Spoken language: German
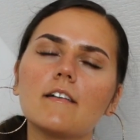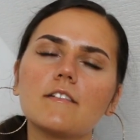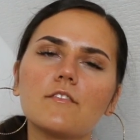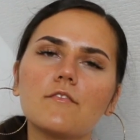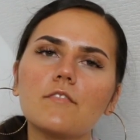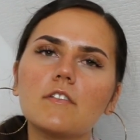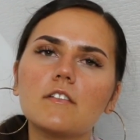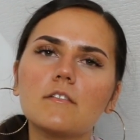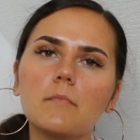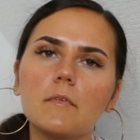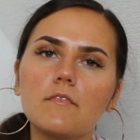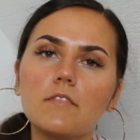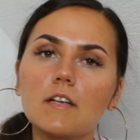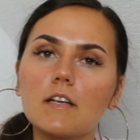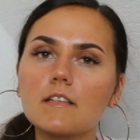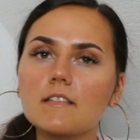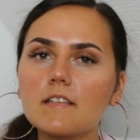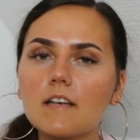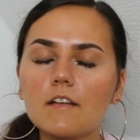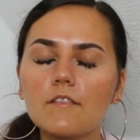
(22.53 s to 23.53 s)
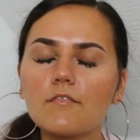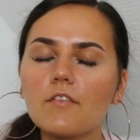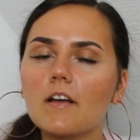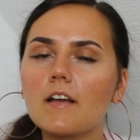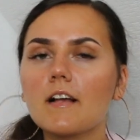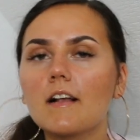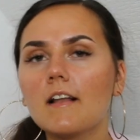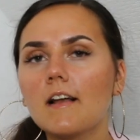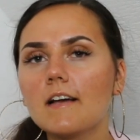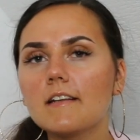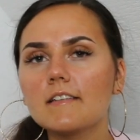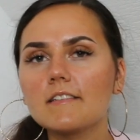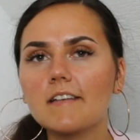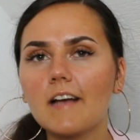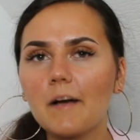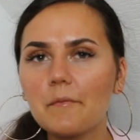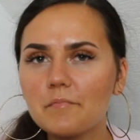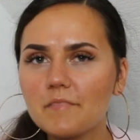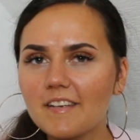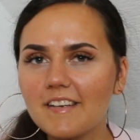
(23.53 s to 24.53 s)
Also wird es mal wieder Zeit für ein
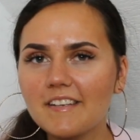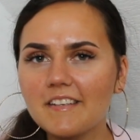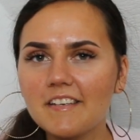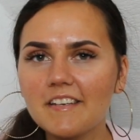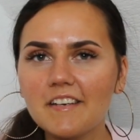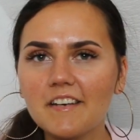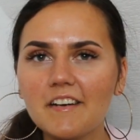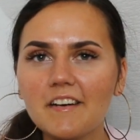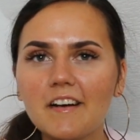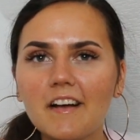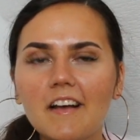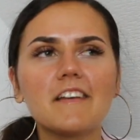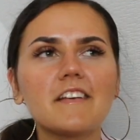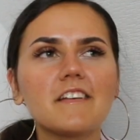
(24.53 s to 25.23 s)
kleines Update hier.